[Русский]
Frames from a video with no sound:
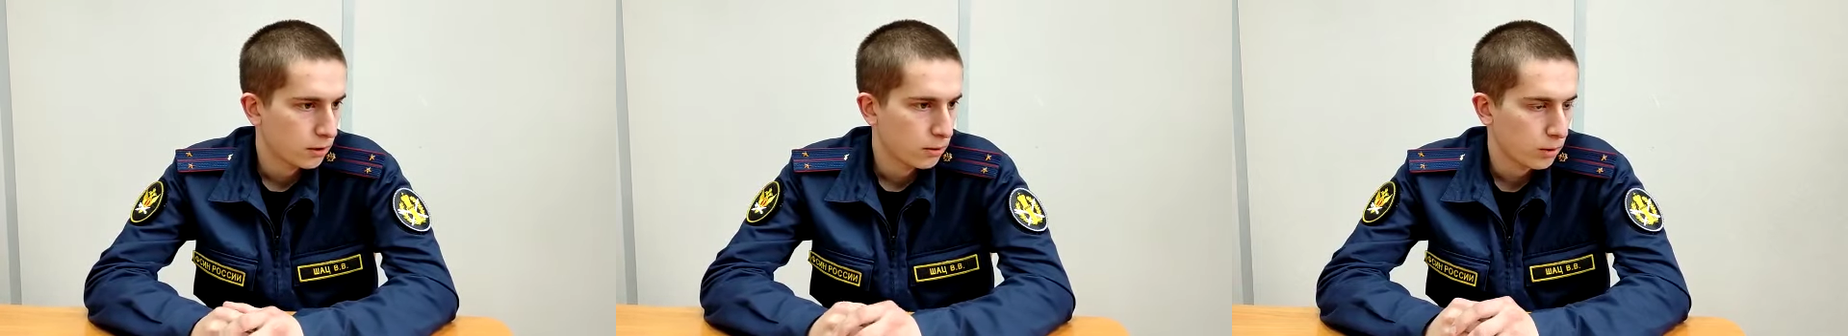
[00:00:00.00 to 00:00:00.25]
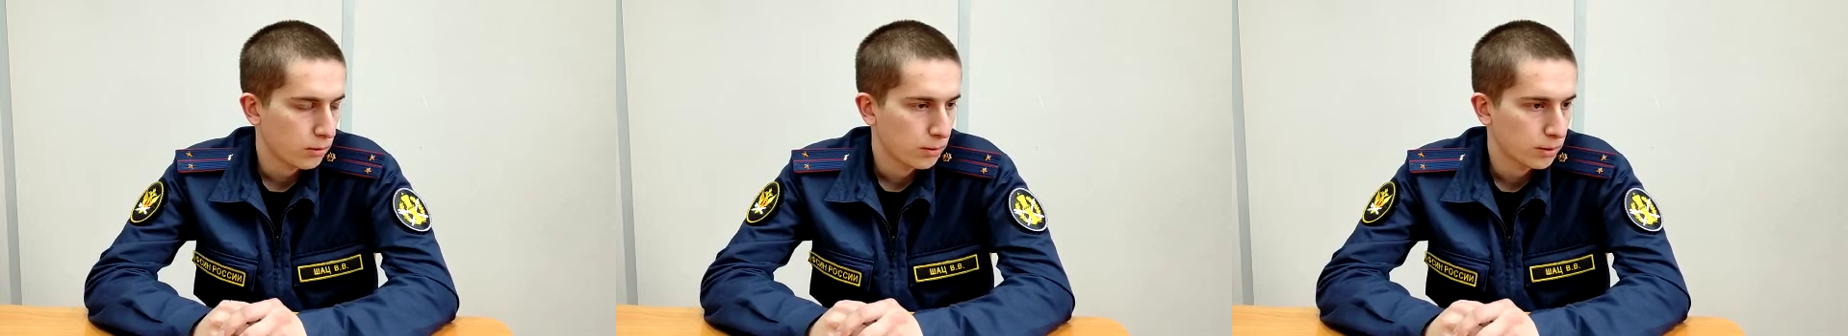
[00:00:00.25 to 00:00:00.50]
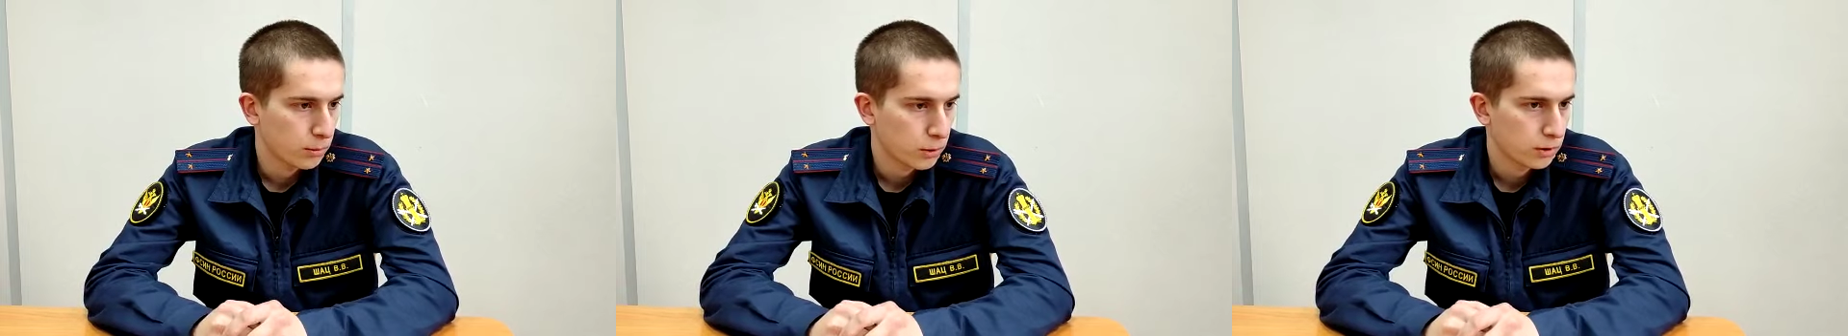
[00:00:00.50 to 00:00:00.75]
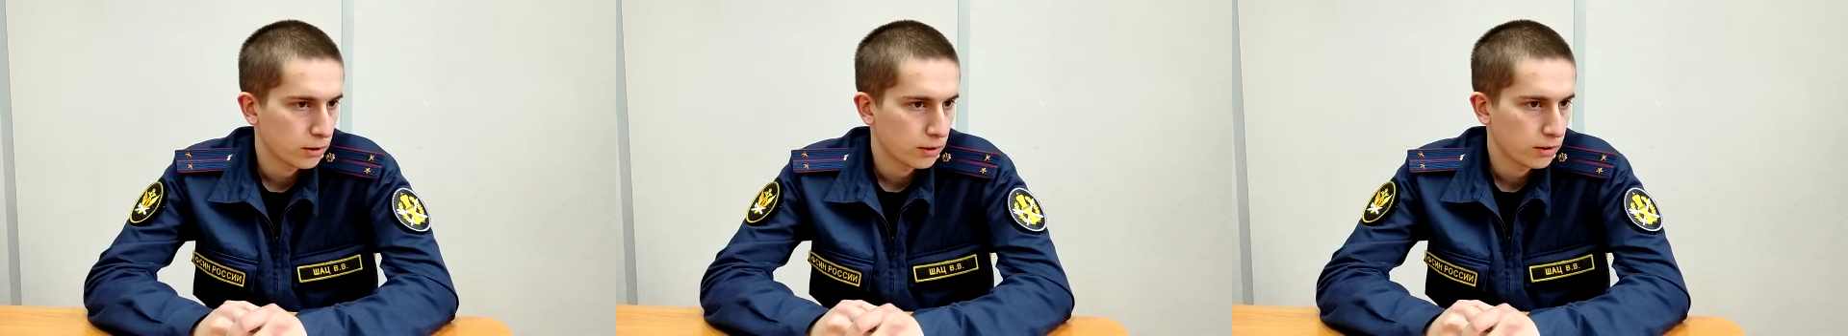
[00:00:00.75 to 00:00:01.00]
которым,
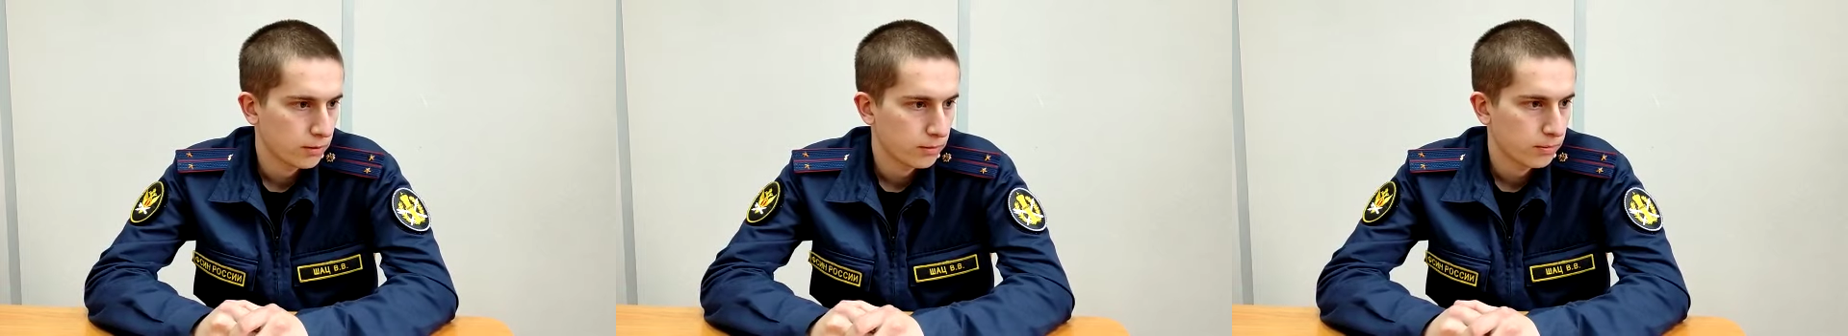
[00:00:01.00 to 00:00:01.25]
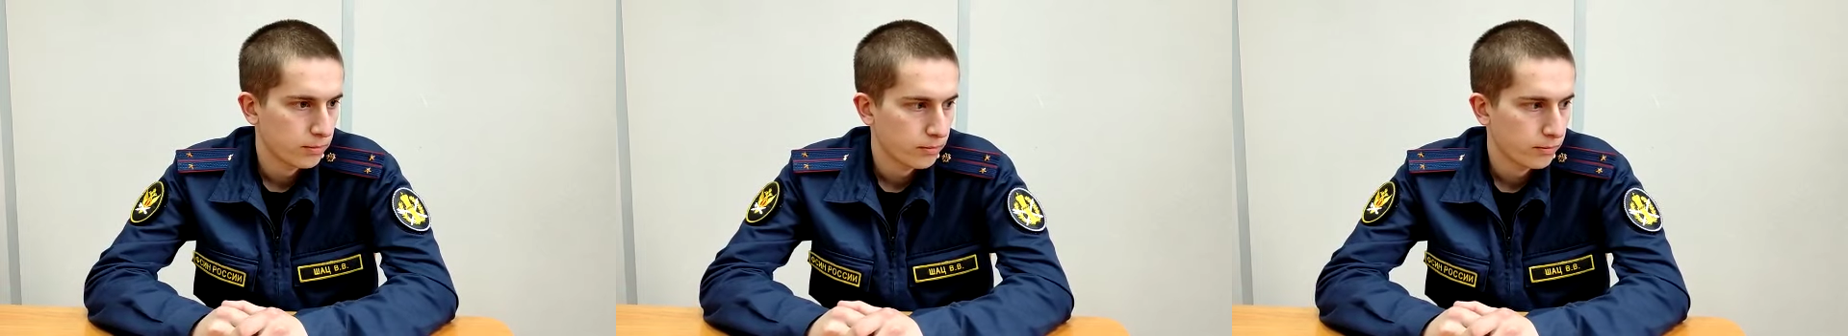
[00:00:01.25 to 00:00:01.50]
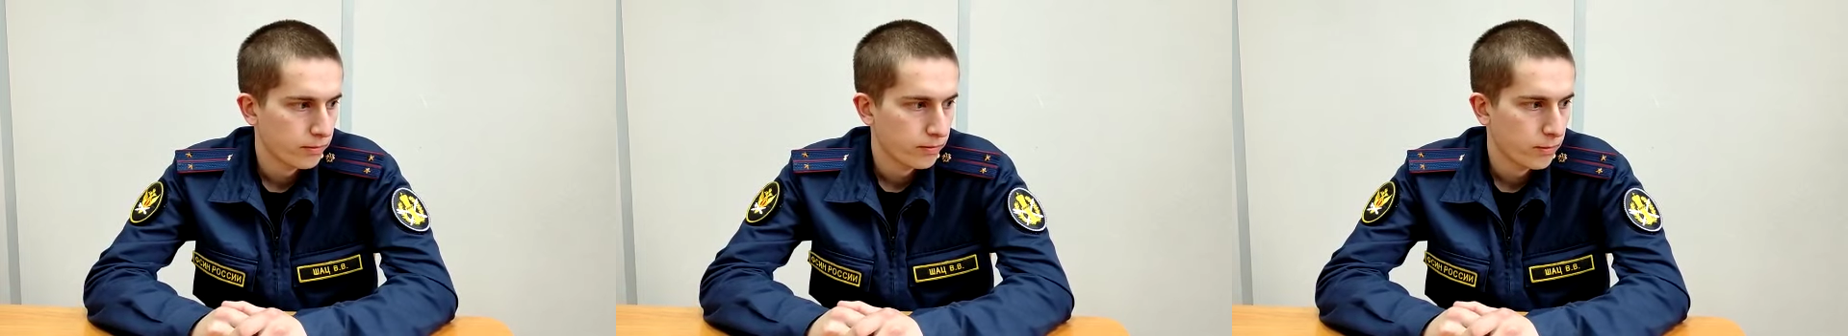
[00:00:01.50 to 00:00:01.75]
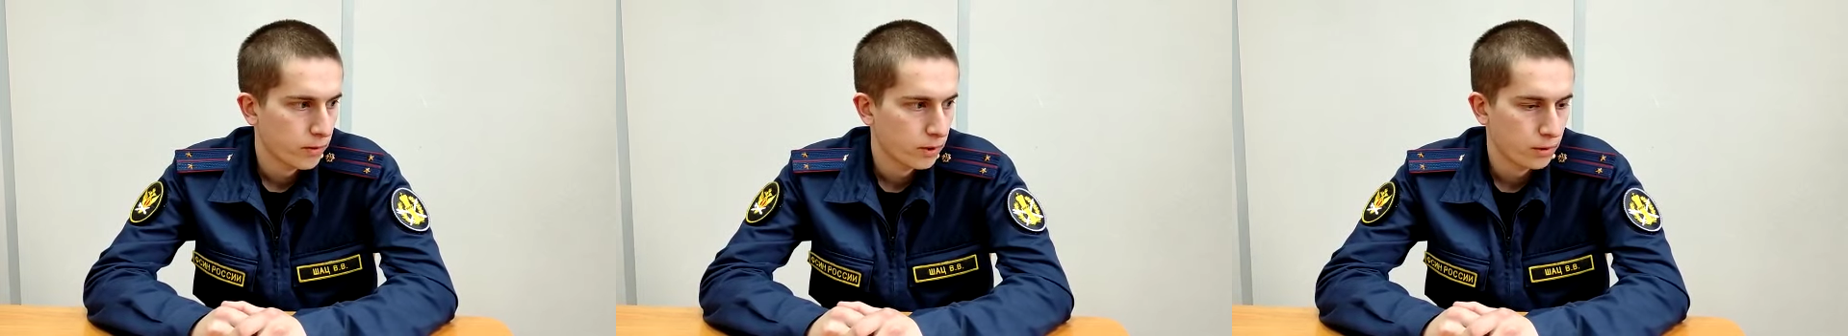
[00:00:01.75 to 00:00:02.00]
возможно,
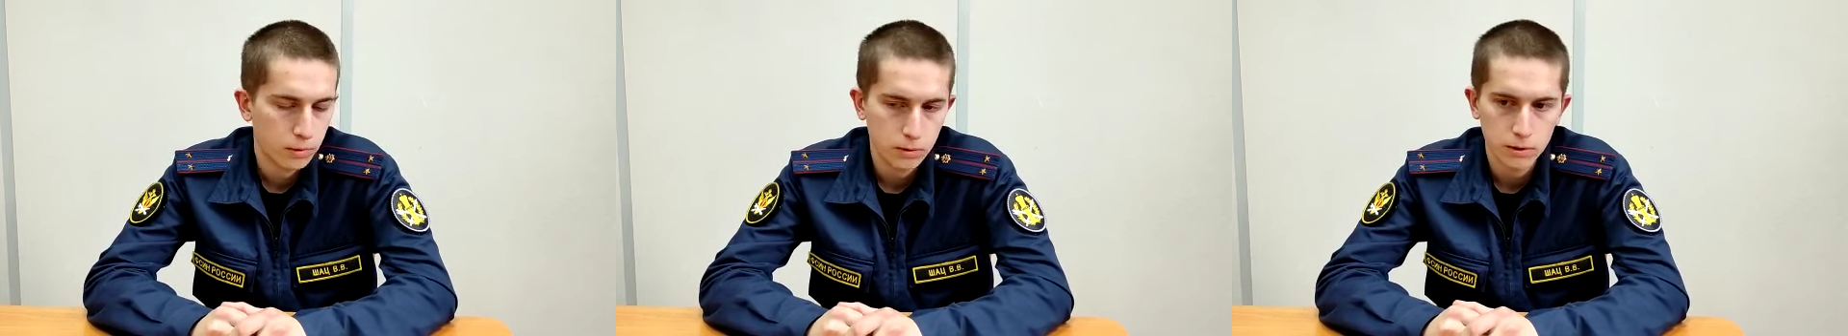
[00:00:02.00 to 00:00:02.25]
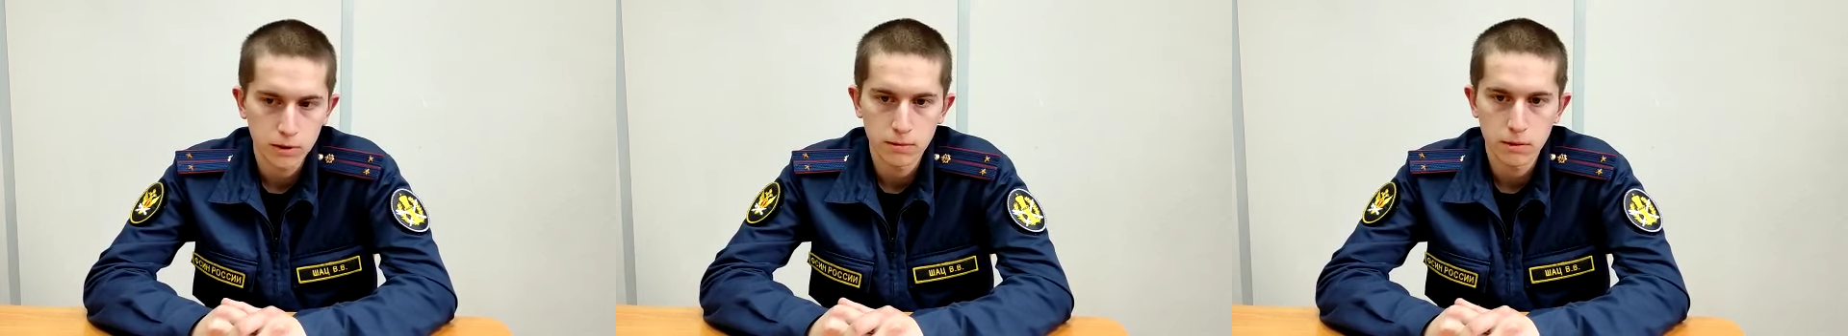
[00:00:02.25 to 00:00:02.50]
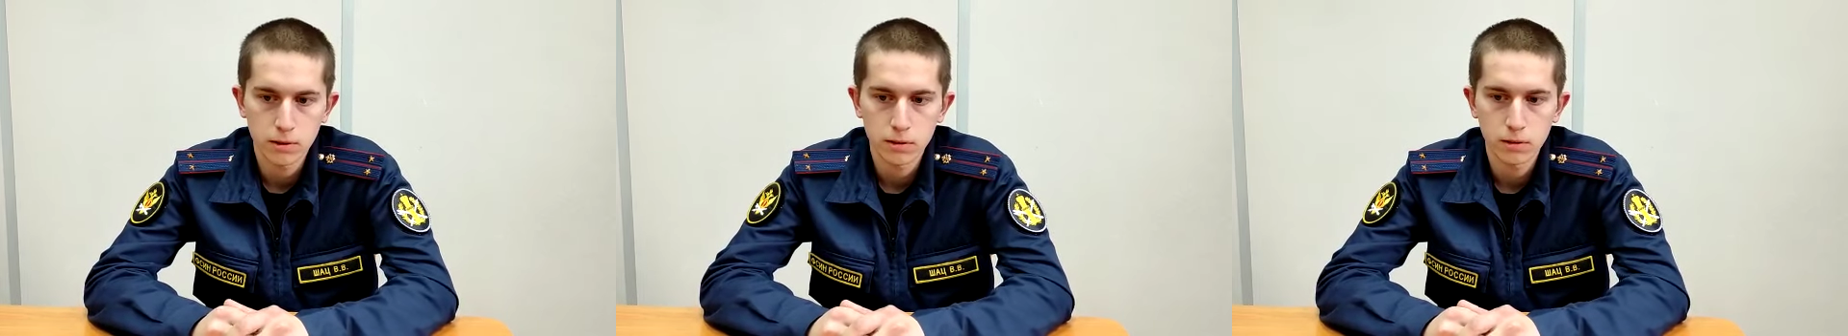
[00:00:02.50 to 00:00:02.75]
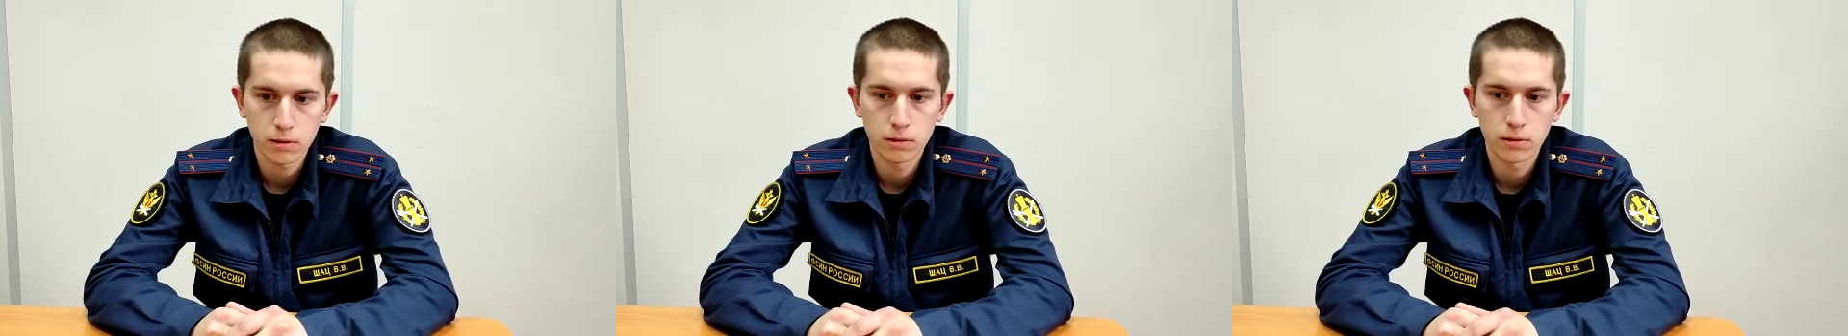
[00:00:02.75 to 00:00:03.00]
он и
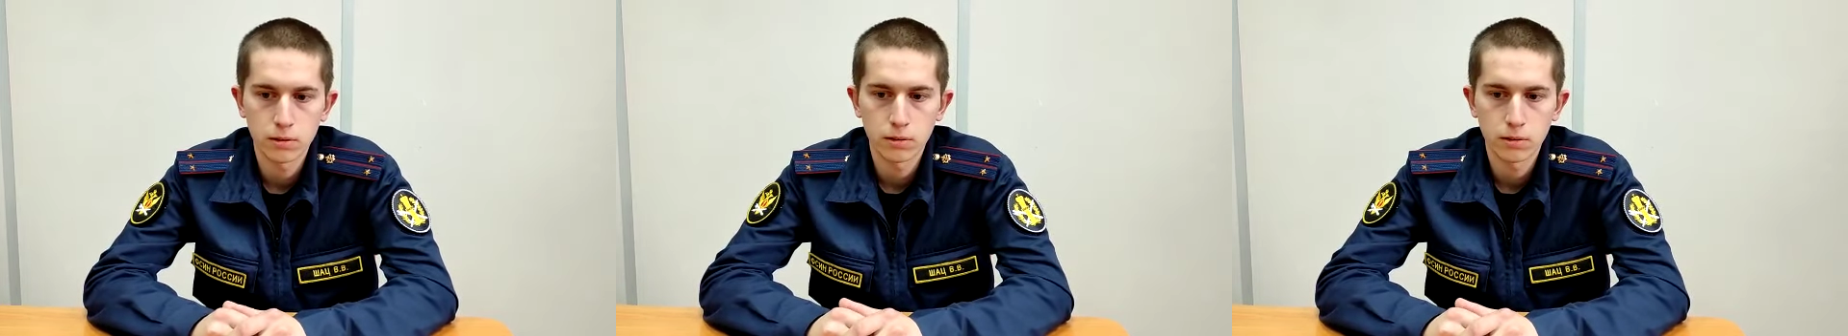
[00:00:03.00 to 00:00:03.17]
совершил